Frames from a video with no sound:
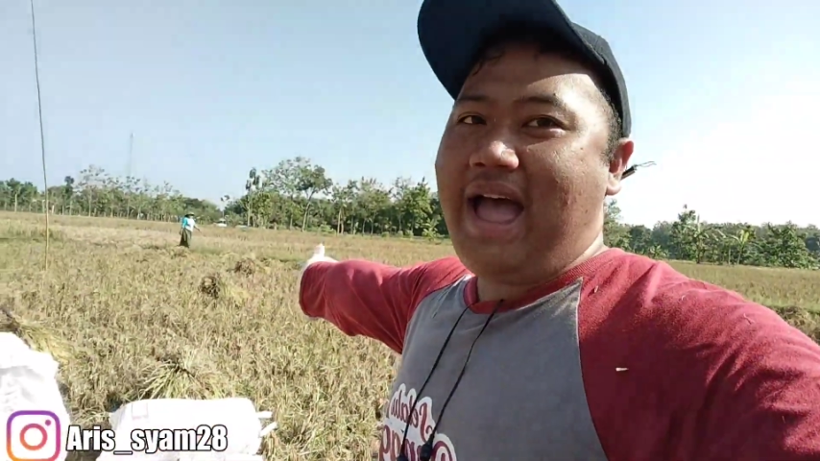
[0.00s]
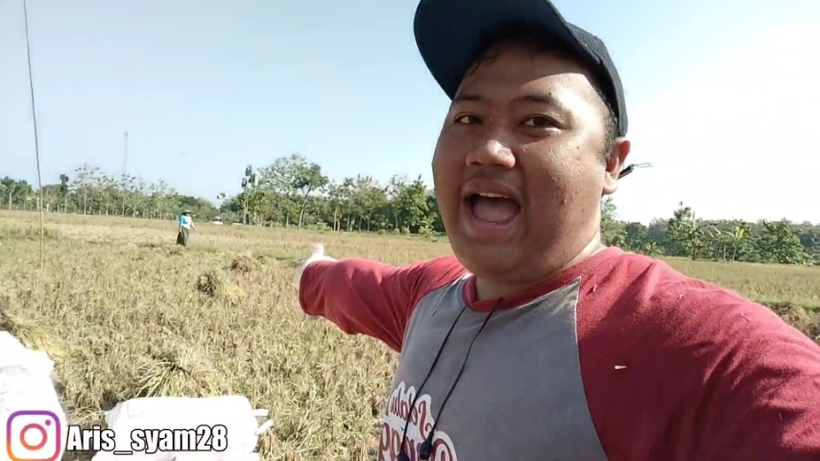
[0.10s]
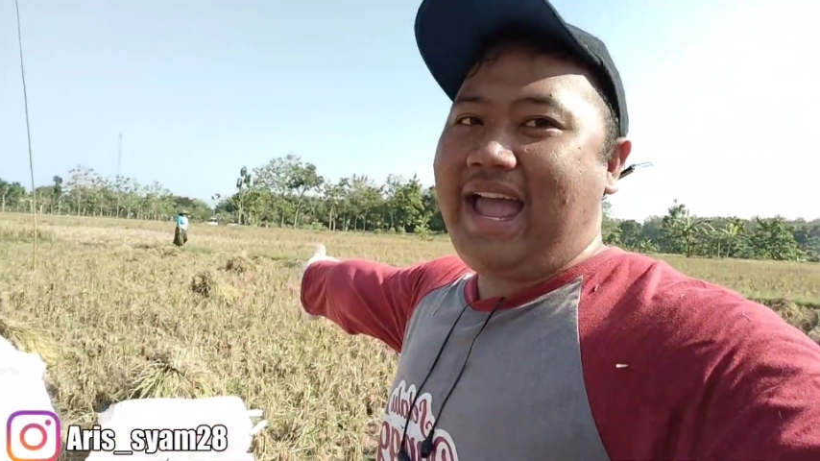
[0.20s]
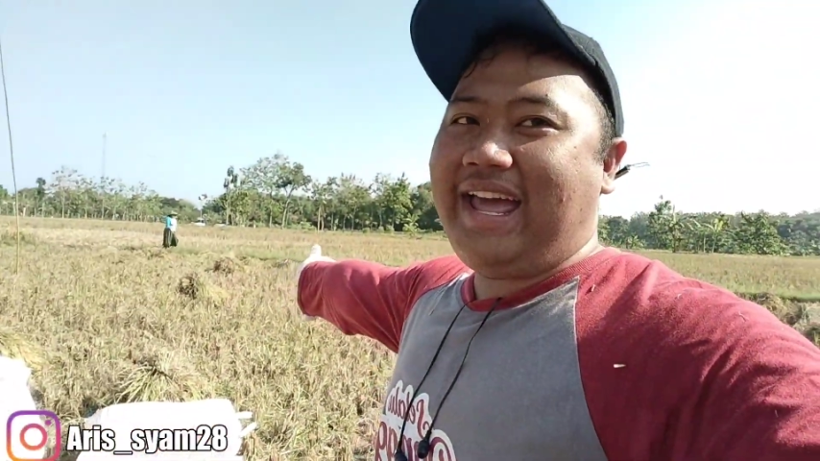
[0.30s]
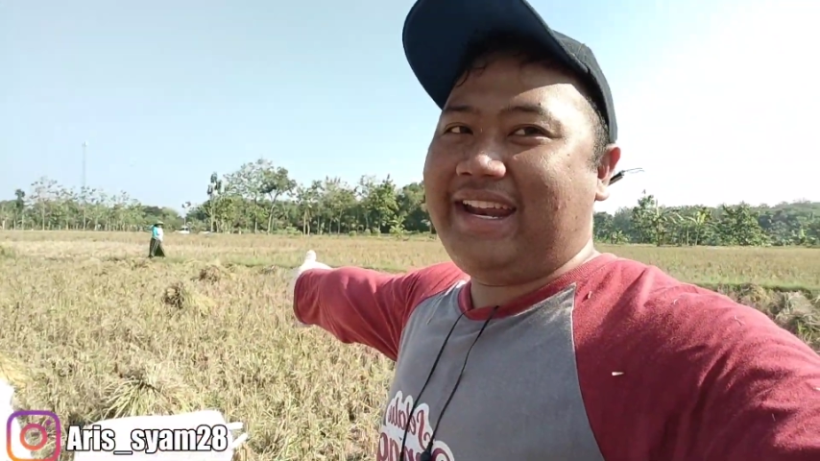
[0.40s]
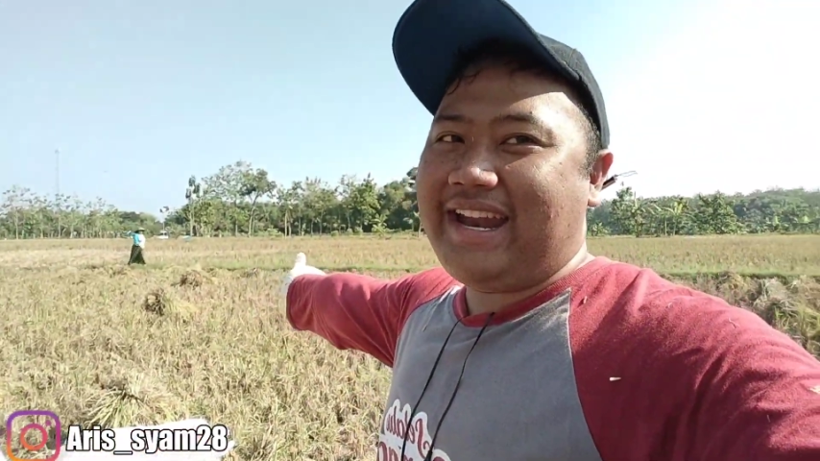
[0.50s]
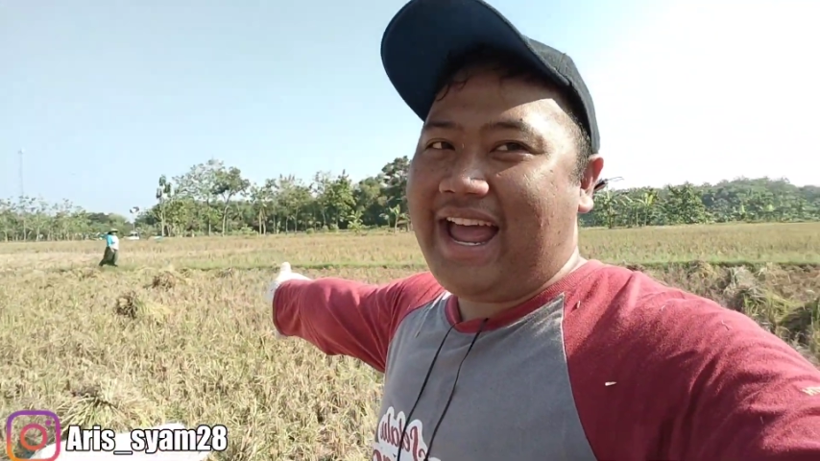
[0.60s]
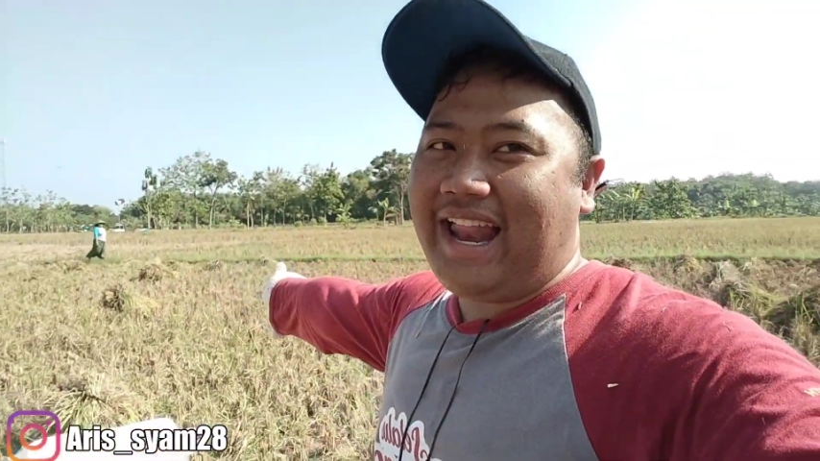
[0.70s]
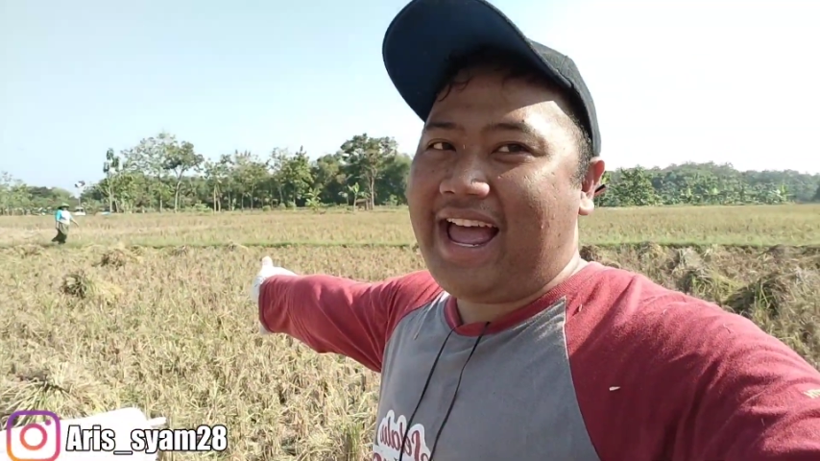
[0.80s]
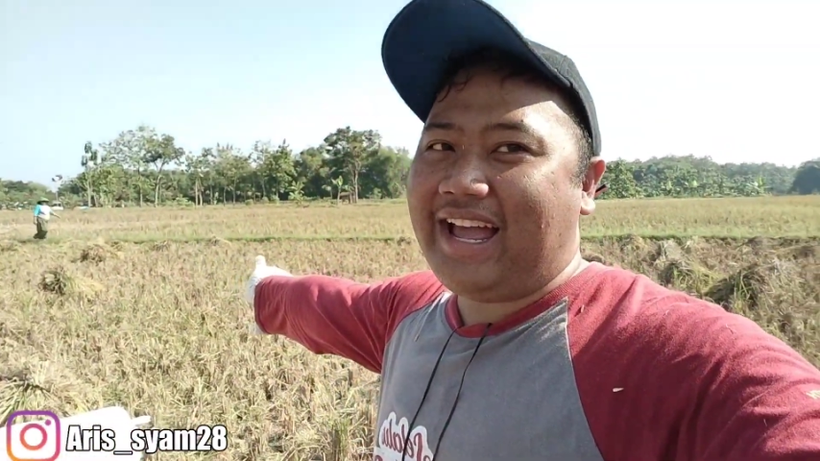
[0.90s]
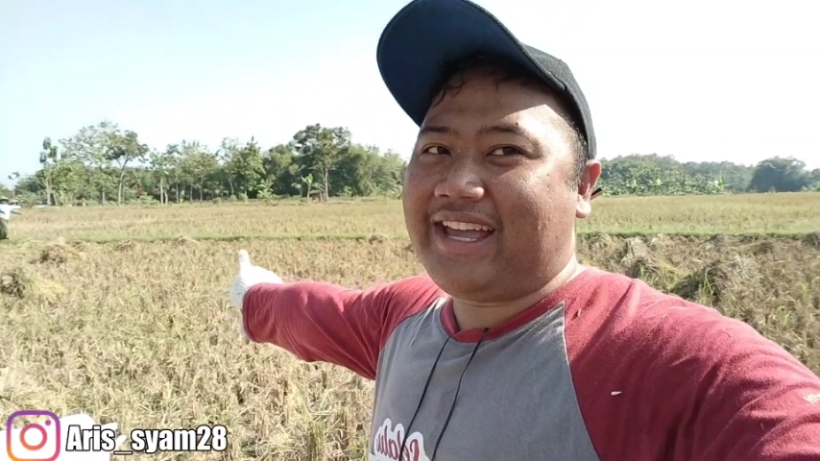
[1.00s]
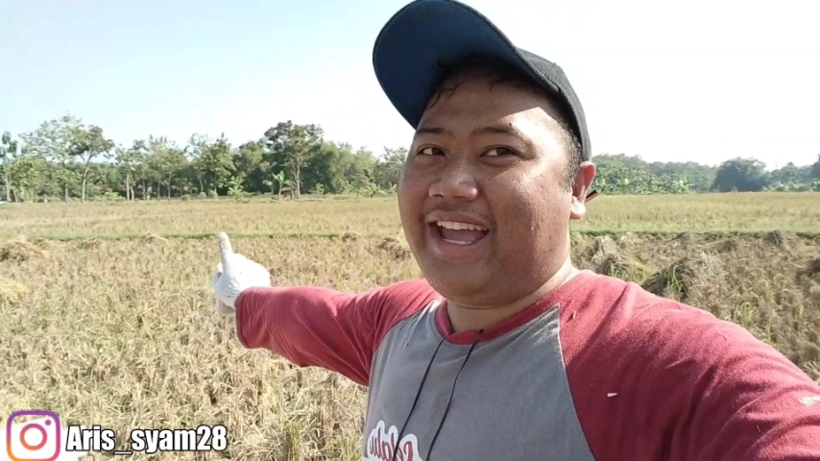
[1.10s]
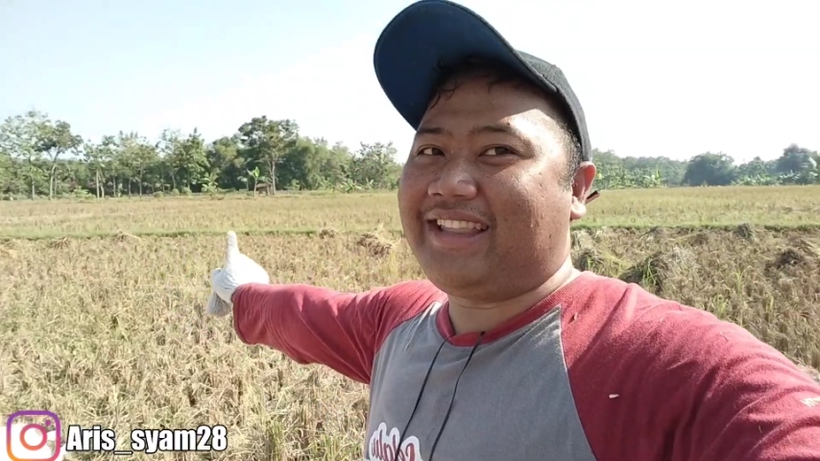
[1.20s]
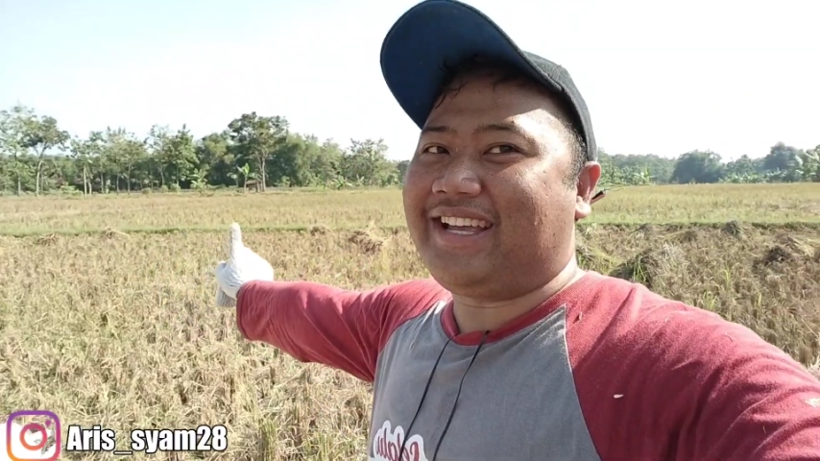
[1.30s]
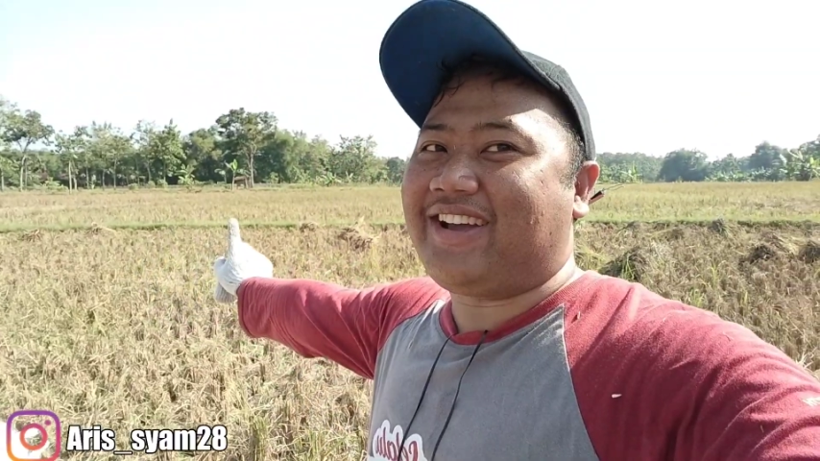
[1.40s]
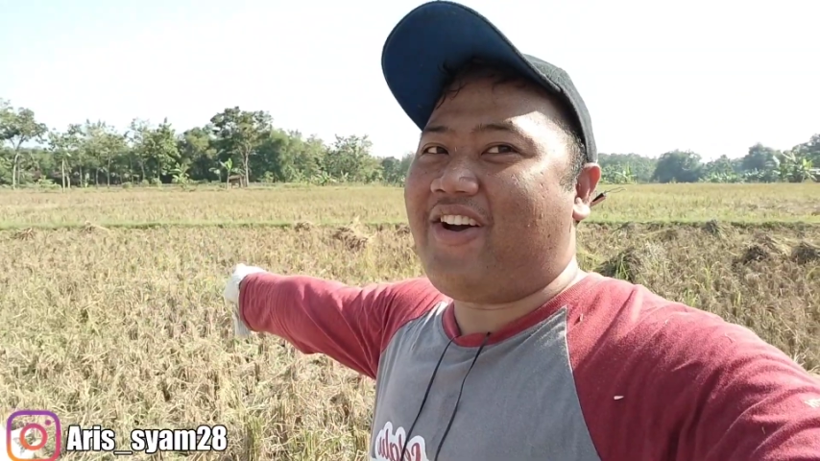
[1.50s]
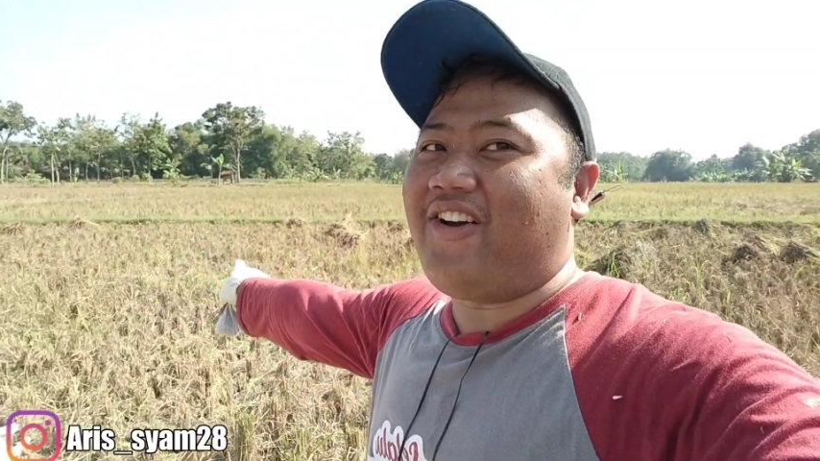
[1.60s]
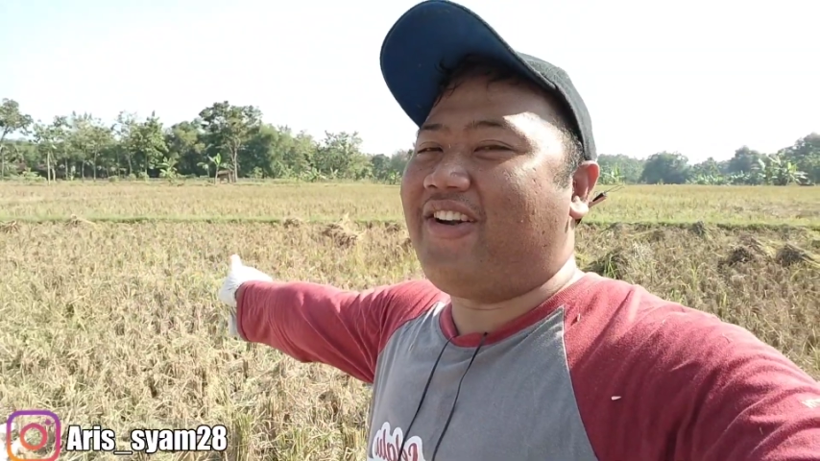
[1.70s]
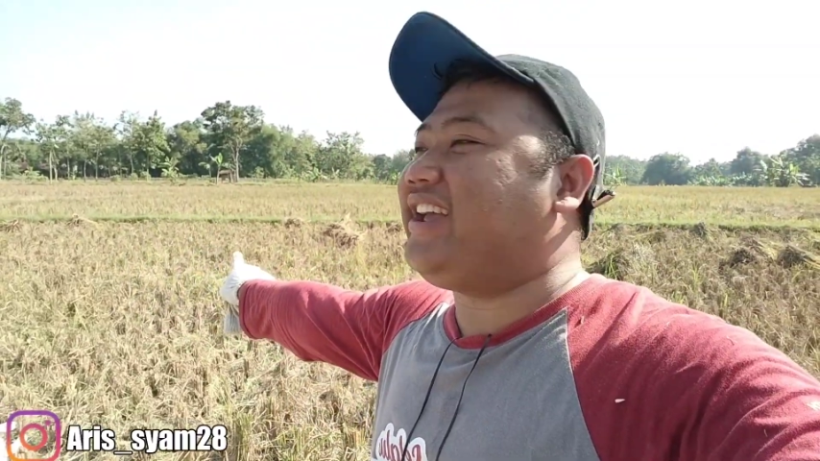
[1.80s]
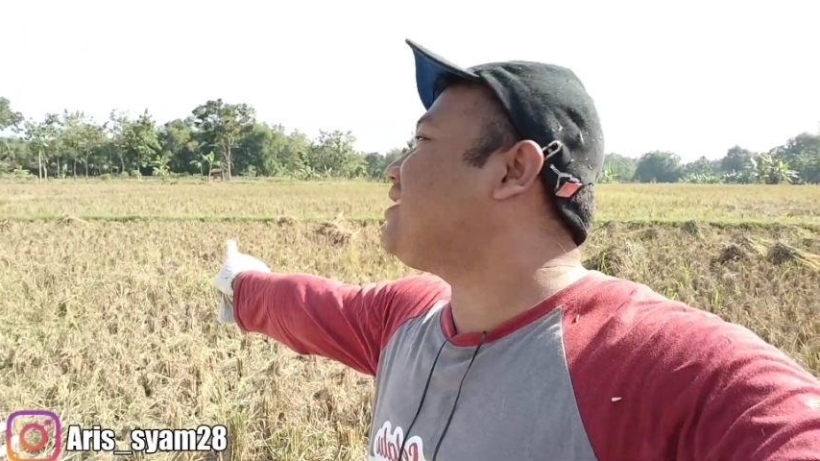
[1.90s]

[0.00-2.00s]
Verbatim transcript: Mbak Erna lagi teko